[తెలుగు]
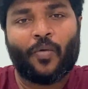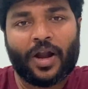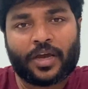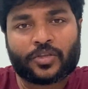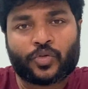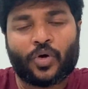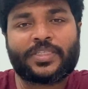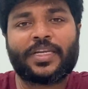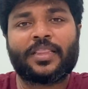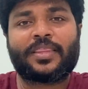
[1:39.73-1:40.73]
వాళ్ళకి
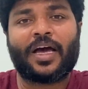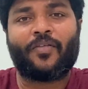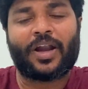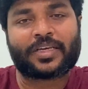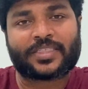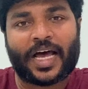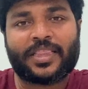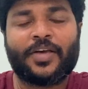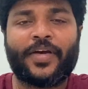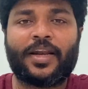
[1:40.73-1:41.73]
తోచినంత వాళ్ళకి
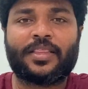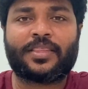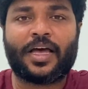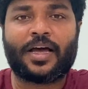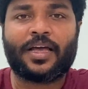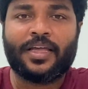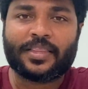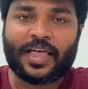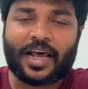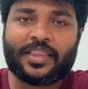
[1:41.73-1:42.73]
సాధ్యమైనంత
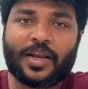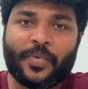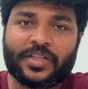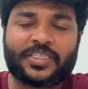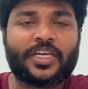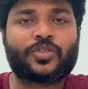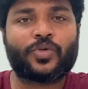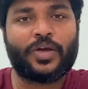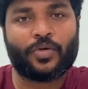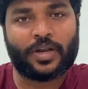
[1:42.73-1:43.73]
దాన ధర్మాలు
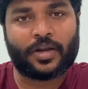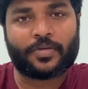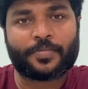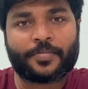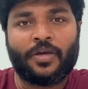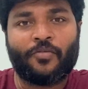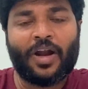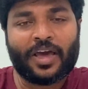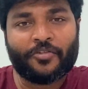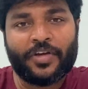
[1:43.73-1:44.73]
చేస్తూనే ఉన్నారు
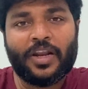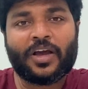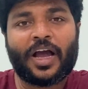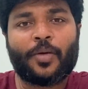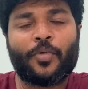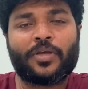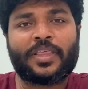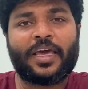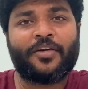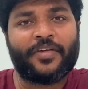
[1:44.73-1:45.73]
వాళ్ళకి వీలు
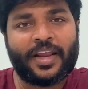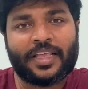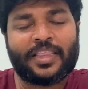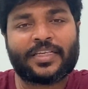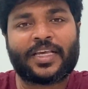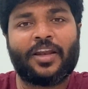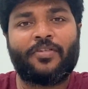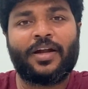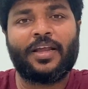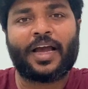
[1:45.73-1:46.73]
కాకపోతే వేరే దేశాలు
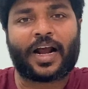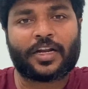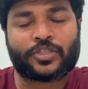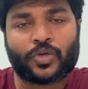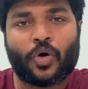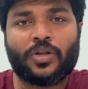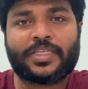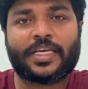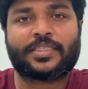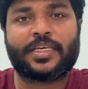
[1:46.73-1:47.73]
వెళ్ళి అక్కడ షోలు
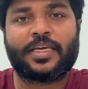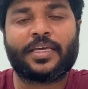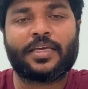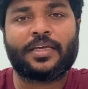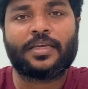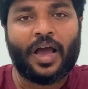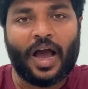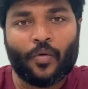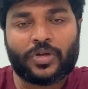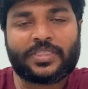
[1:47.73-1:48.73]
చేసి
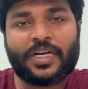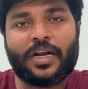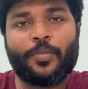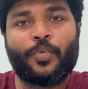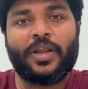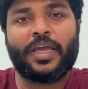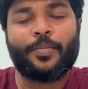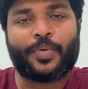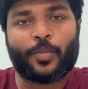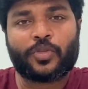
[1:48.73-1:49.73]
ఆ వచ్చిన డబ్బుని
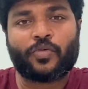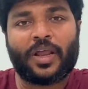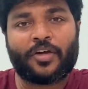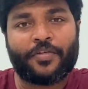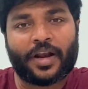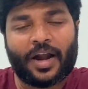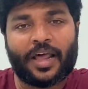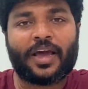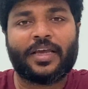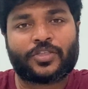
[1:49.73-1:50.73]
ప్రభుత్వాలకు
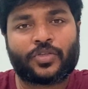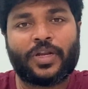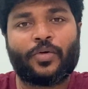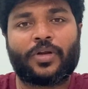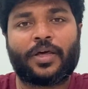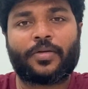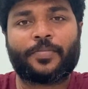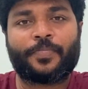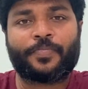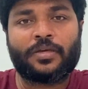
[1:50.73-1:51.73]
విరాళాలుగా ఇస్తూనే ఉన్నారు
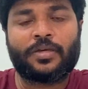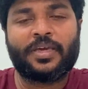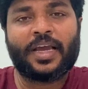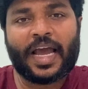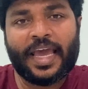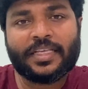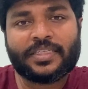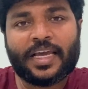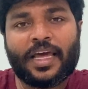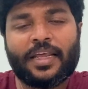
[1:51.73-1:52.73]
ఇంకా ఏం
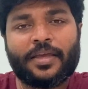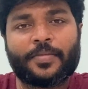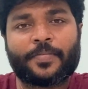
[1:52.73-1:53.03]
చేయాలి